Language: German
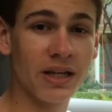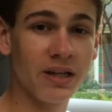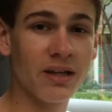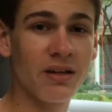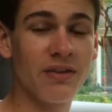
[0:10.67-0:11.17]

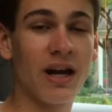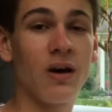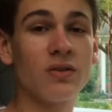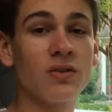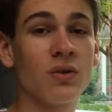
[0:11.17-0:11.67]
rede, wie
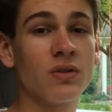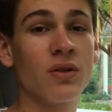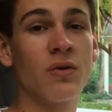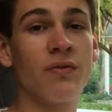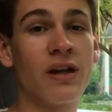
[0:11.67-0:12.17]
Autos
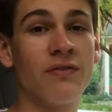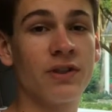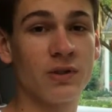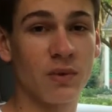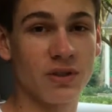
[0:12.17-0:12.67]
unsere Umwelt
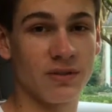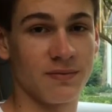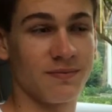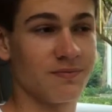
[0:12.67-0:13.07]
verschmutzen.